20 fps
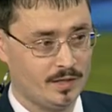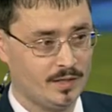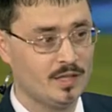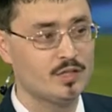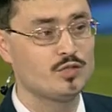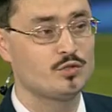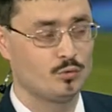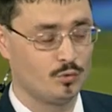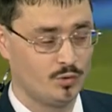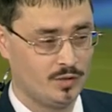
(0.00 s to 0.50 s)
да,
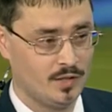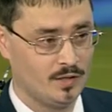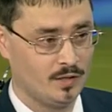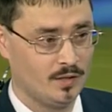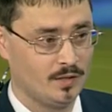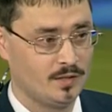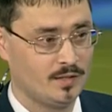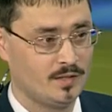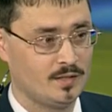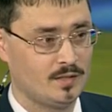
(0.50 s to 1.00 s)
что
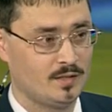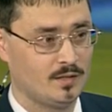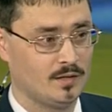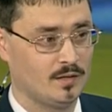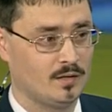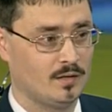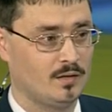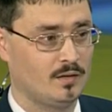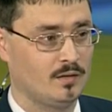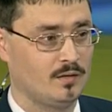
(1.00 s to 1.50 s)
делать?
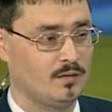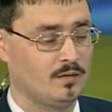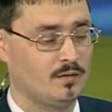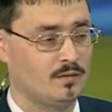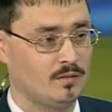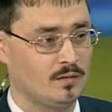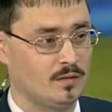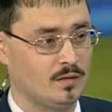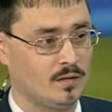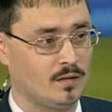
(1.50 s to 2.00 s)
Э, рук
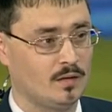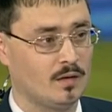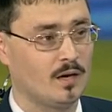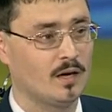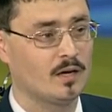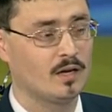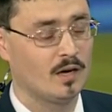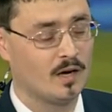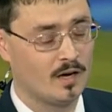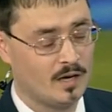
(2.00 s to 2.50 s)
хватает. Ну, у а, а
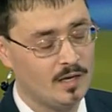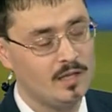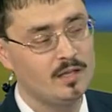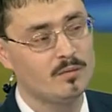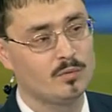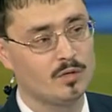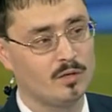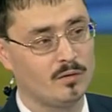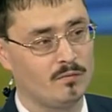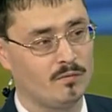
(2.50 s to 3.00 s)
нас... А как, как
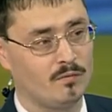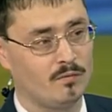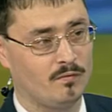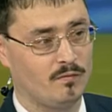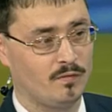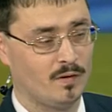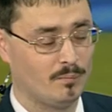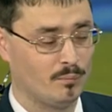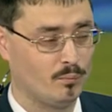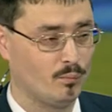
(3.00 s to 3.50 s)
именно
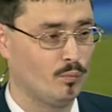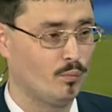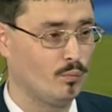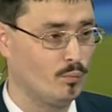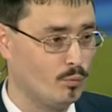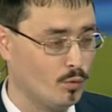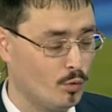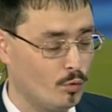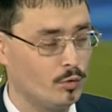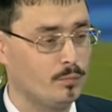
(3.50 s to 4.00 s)
вам
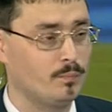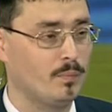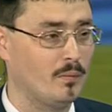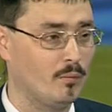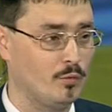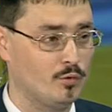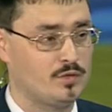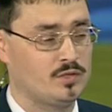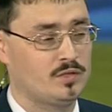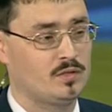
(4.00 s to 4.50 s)
могут
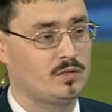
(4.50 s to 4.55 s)
помочь? Ну,